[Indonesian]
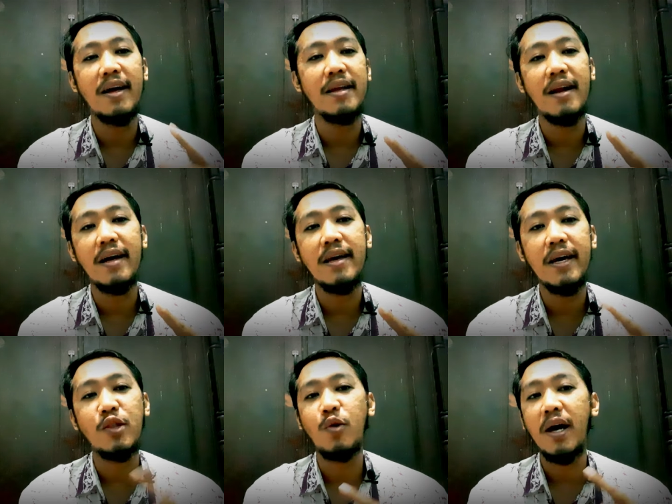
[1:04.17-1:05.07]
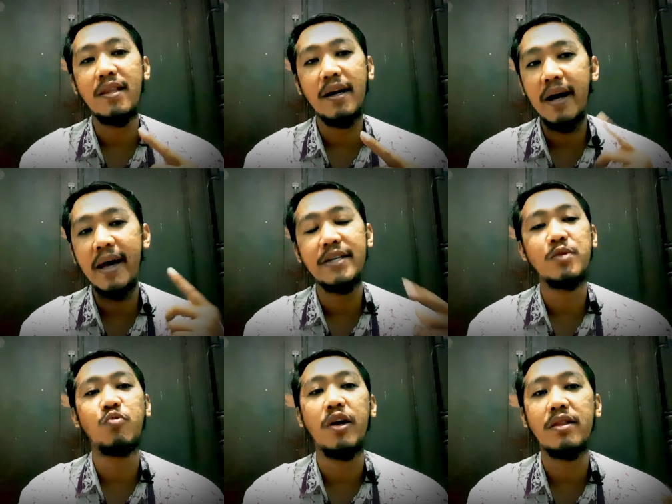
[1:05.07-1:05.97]
Hari Raya Idul Adha
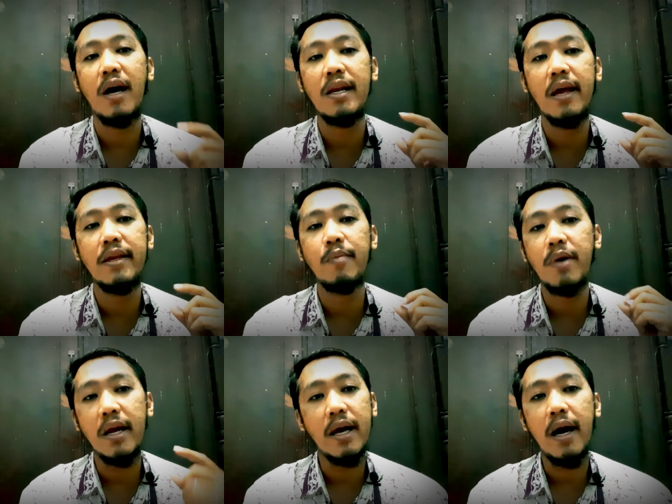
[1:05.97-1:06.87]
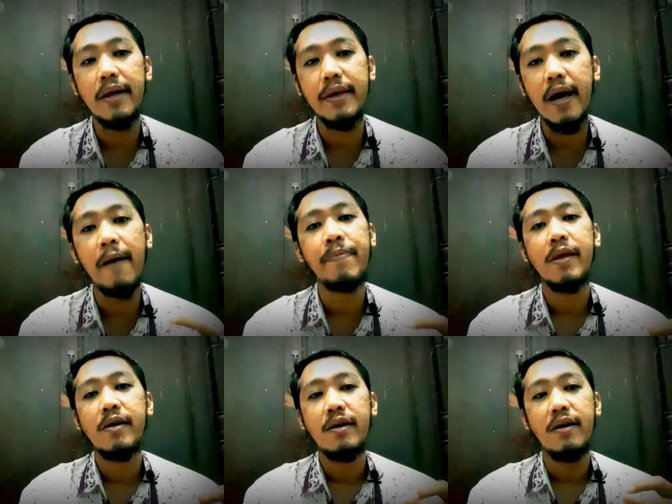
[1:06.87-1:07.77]
guys buat kalian yang merayakannya
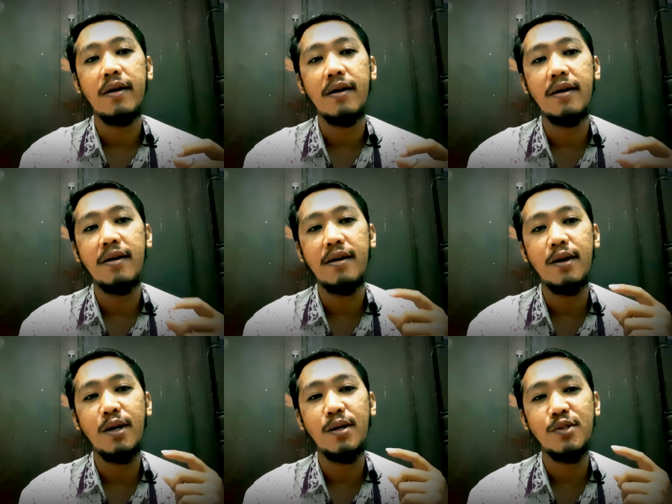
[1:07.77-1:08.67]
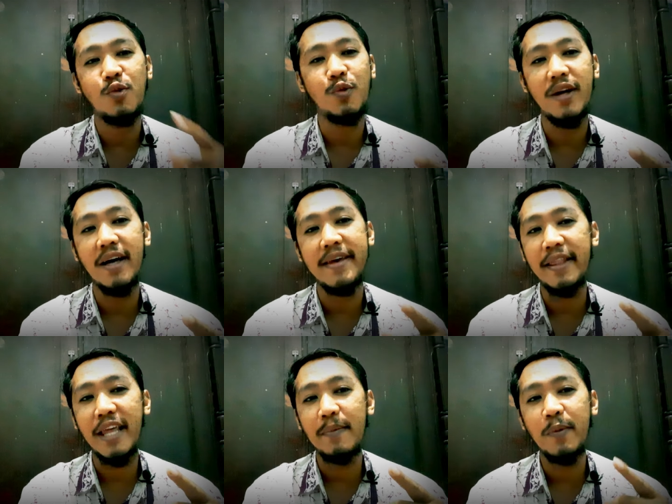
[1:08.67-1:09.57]
uh, sudah
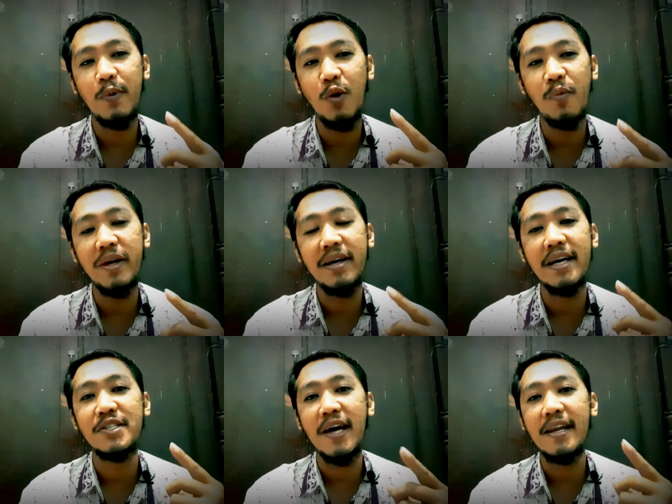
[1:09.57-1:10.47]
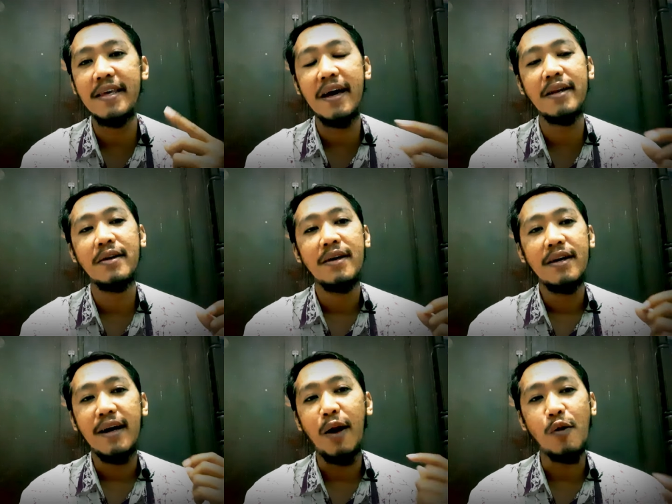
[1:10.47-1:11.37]
nyata apa belum nih guys kalian.
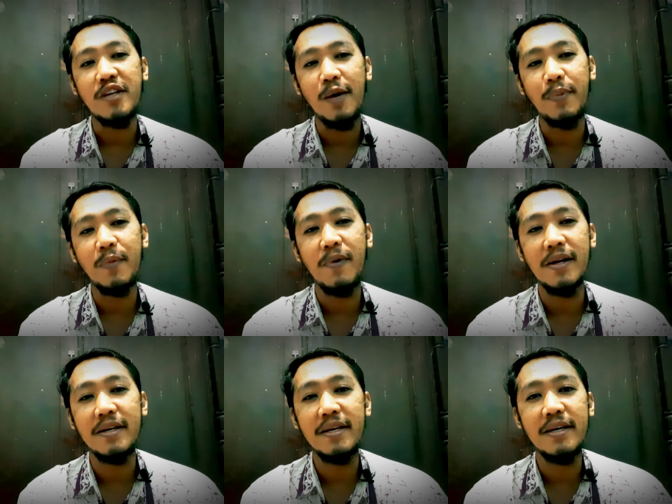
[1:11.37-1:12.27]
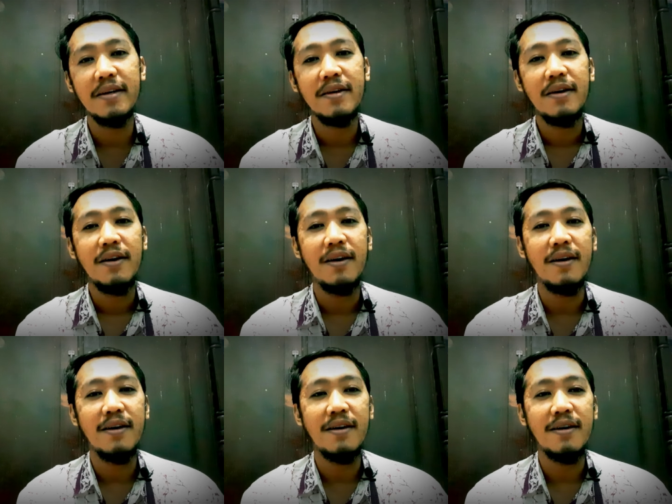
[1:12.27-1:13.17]
Kalau saya pribadi
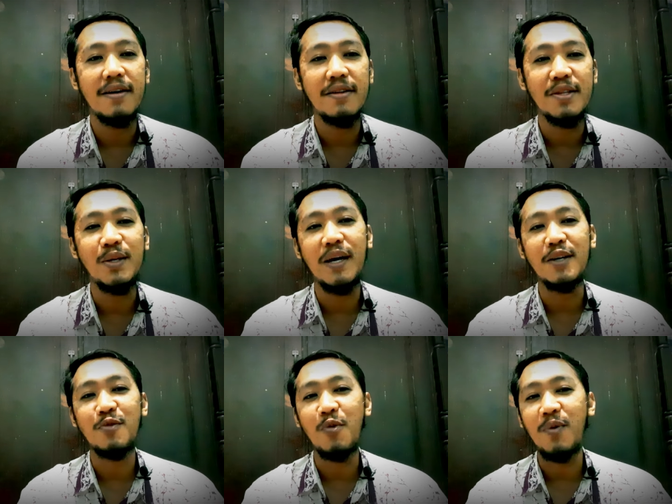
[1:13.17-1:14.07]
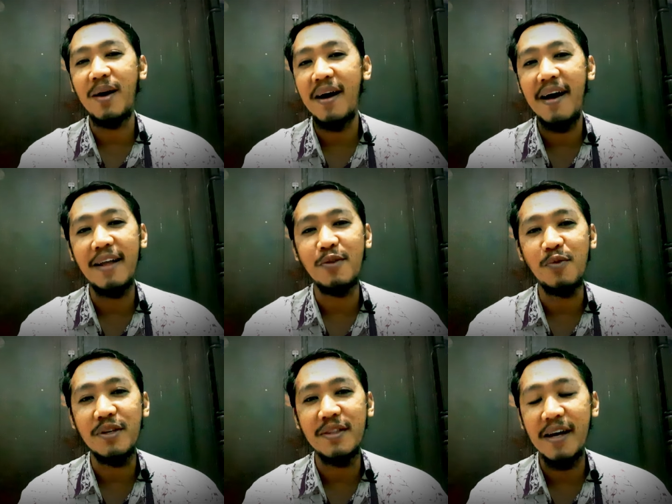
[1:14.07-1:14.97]
uh, tidak suka
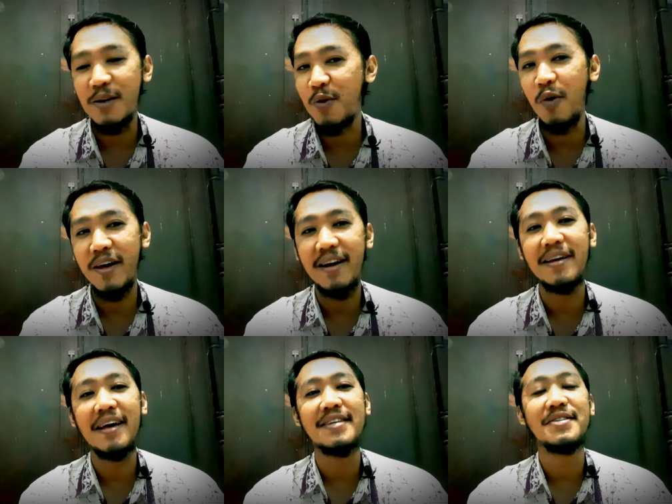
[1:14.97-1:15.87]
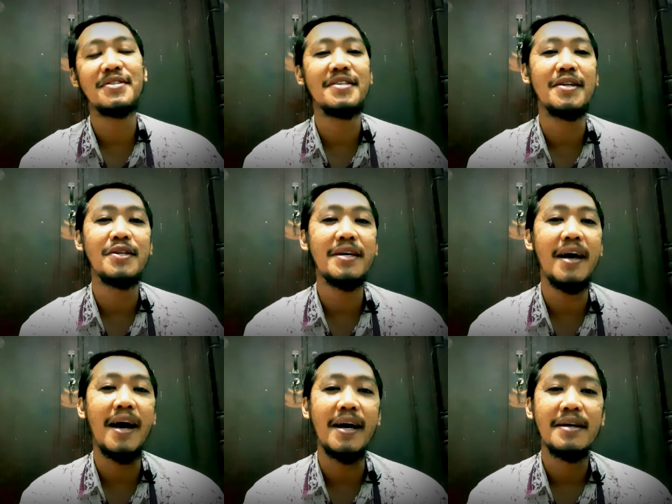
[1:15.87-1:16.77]
atau tidak doyan guys, jadi ya